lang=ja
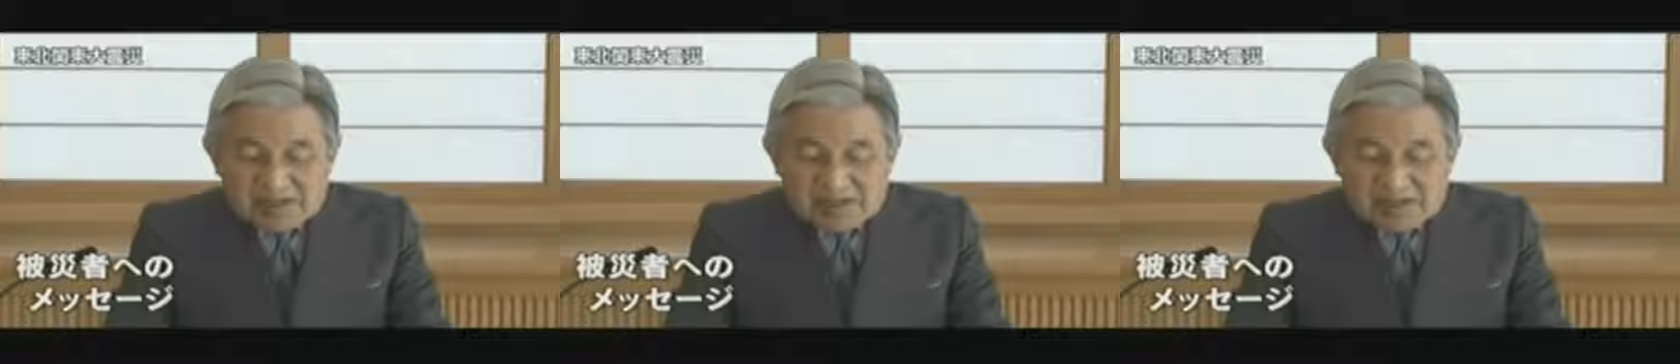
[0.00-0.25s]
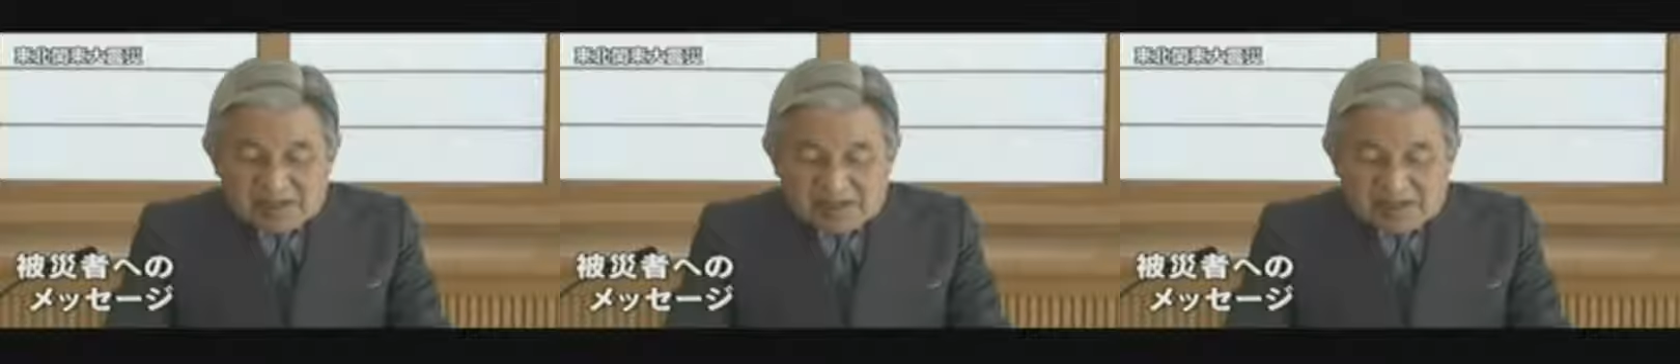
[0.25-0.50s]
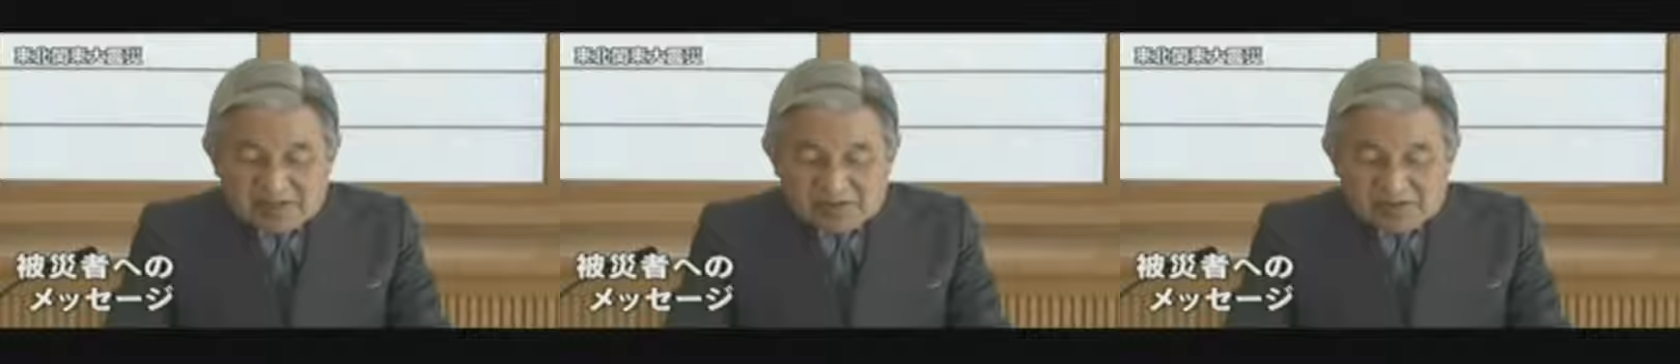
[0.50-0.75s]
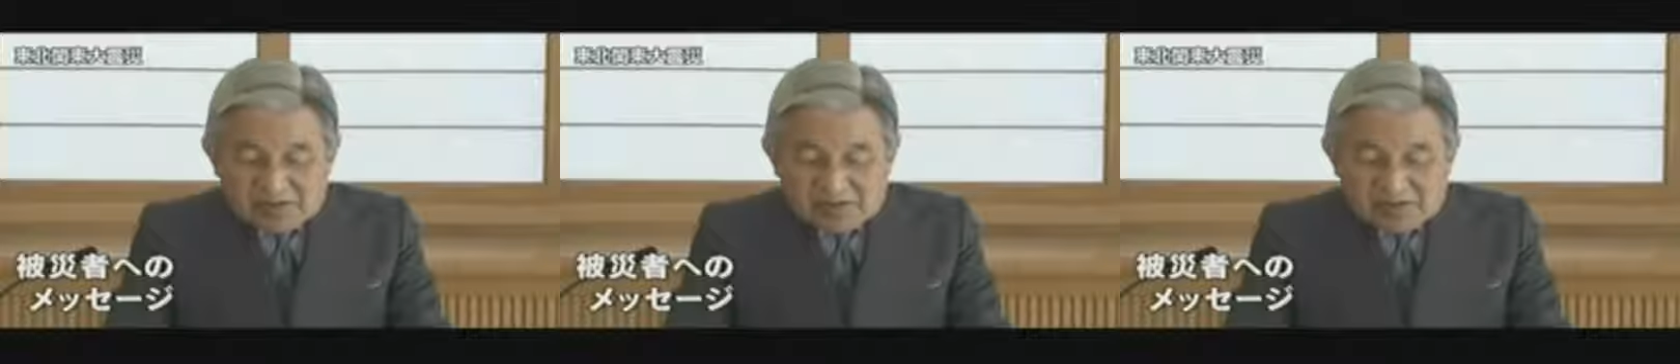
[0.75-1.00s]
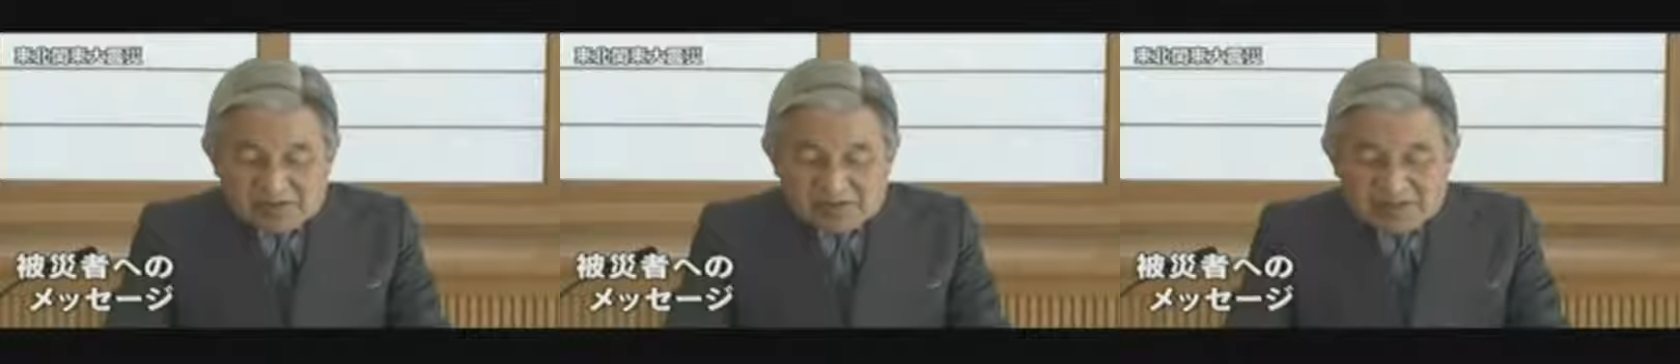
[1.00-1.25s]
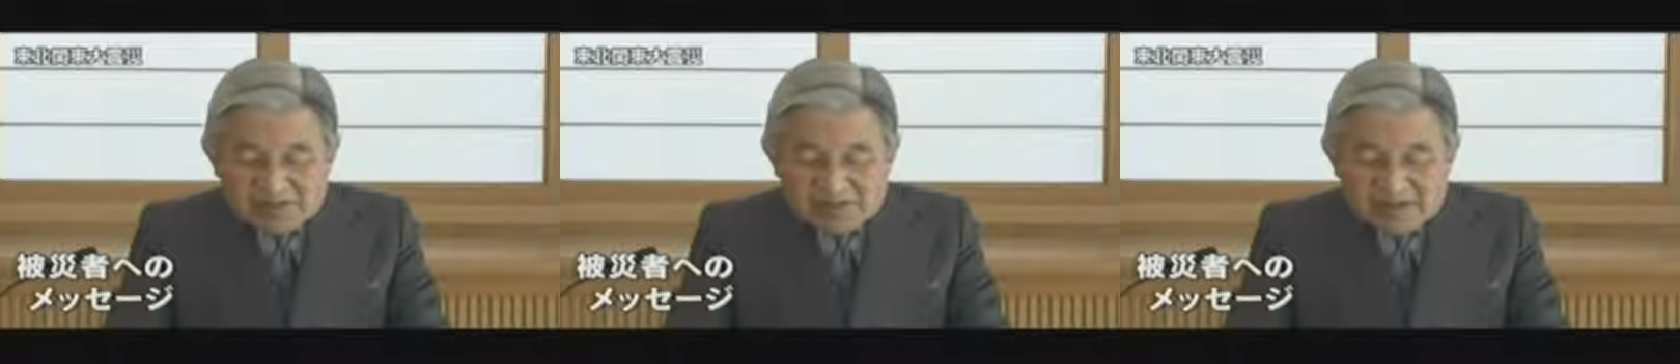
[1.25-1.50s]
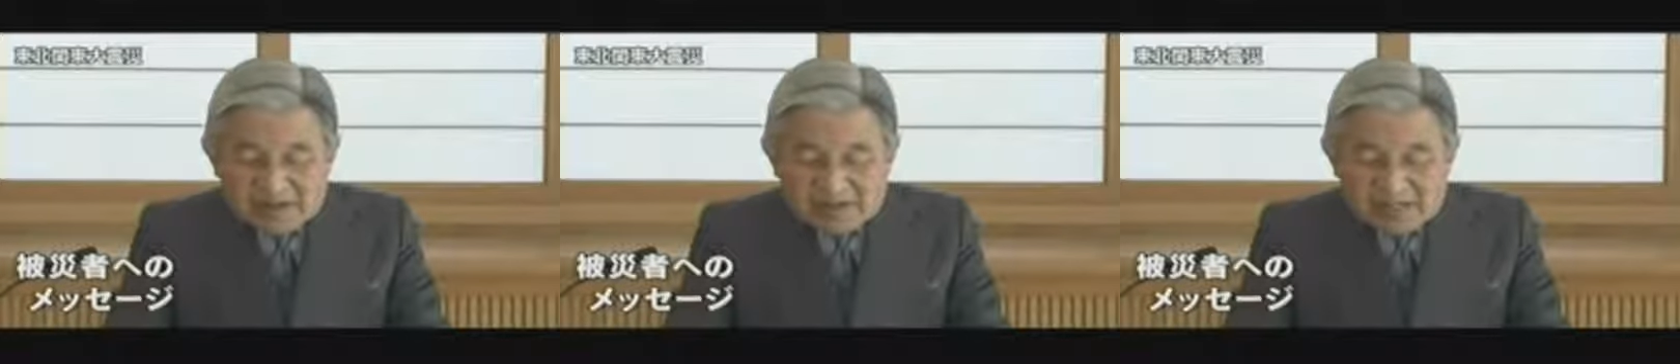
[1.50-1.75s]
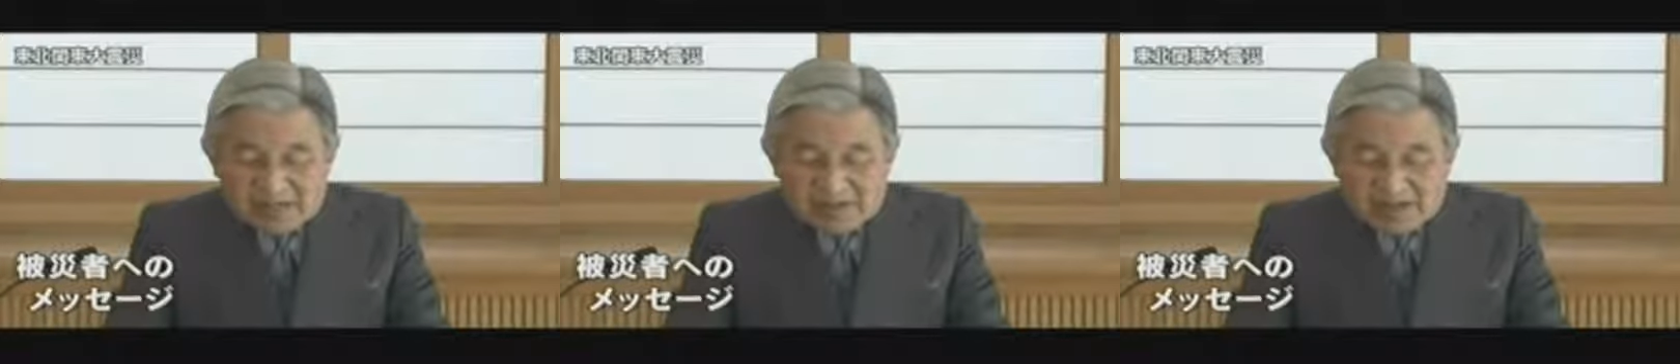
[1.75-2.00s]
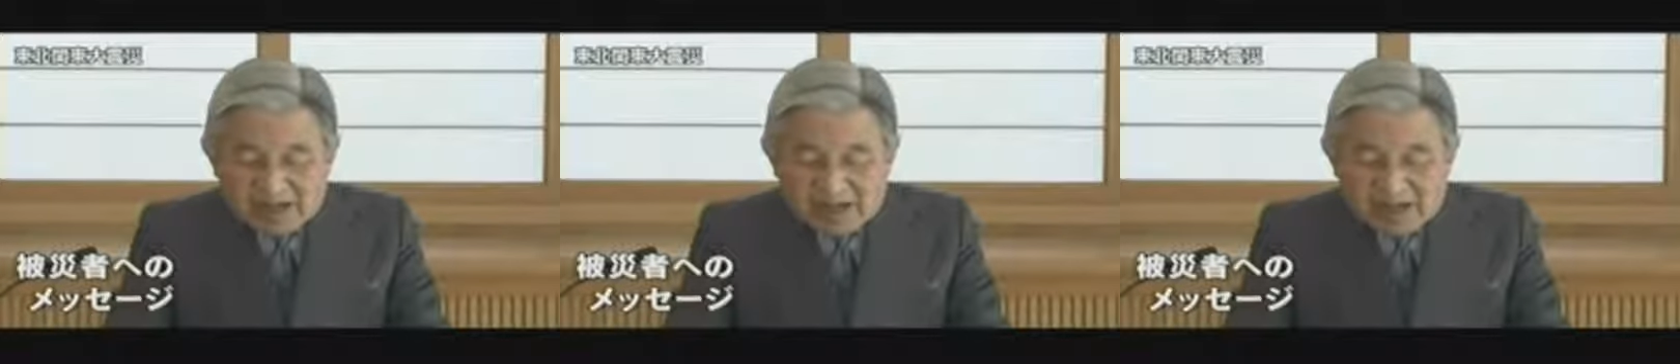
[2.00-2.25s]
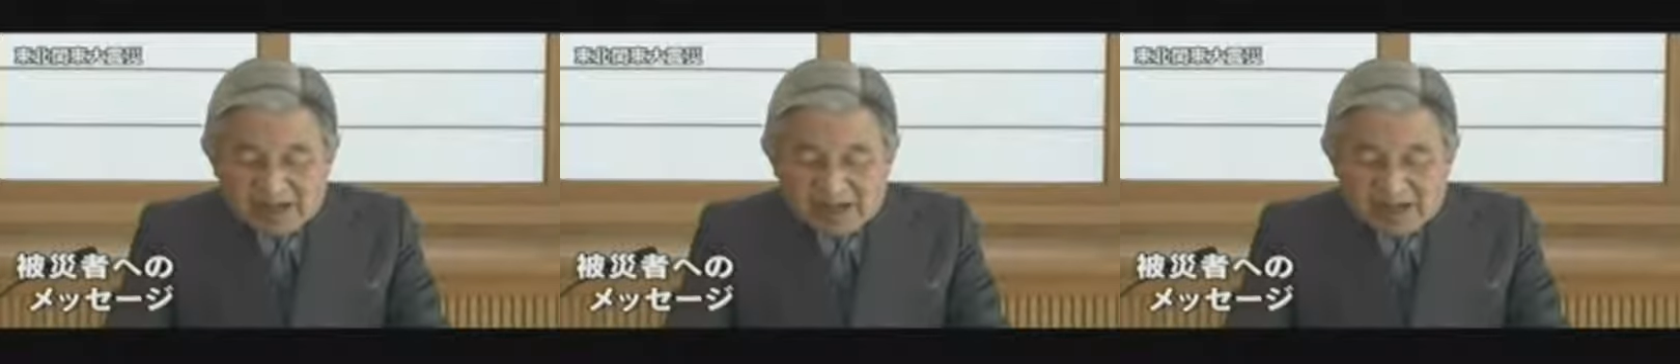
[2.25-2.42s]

事態のさらなる悪